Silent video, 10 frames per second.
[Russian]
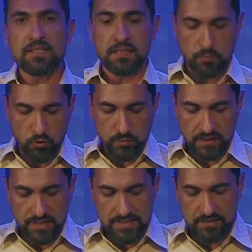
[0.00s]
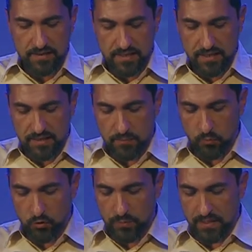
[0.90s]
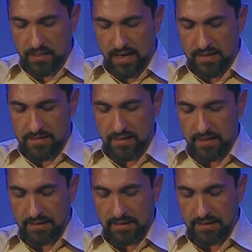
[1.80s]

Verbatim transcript: Это путь благословения и путь проклятия.